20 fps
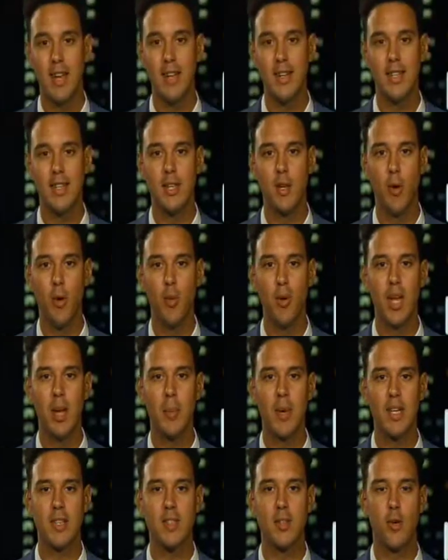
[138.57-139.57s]
qui ont
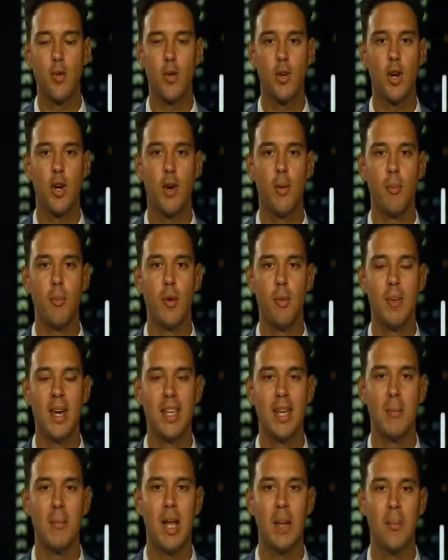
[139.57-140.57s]
l'impression, comme
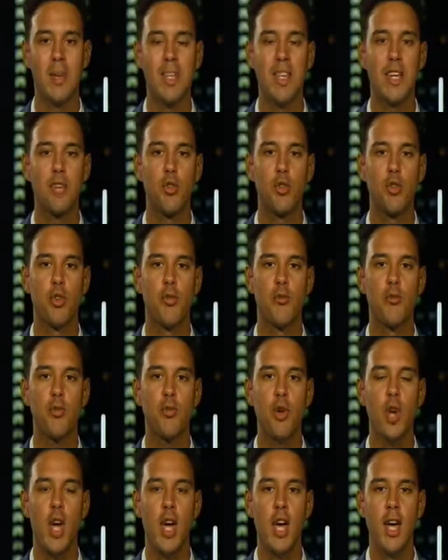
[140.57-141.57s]
Mme Labbé, d'être devenue